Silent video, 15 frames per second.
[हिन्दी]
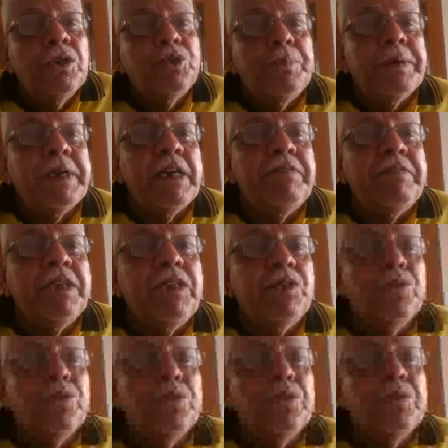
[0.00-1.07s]
सुपर
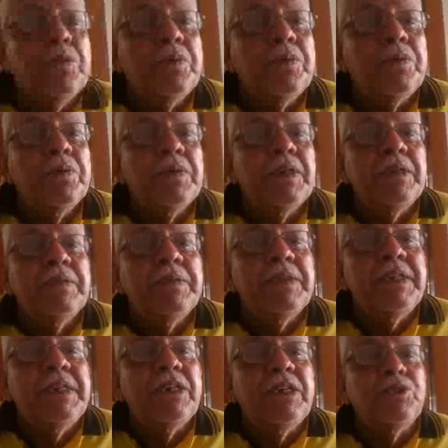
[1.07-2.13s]
एवेन्यू
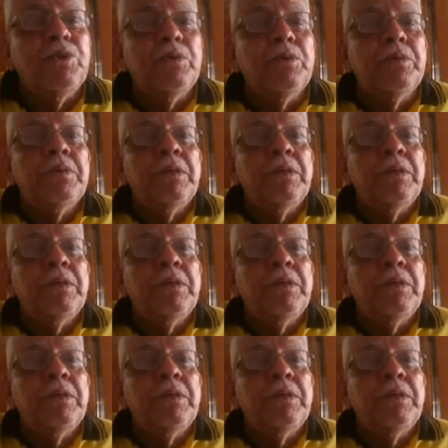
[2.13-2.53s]
ये सो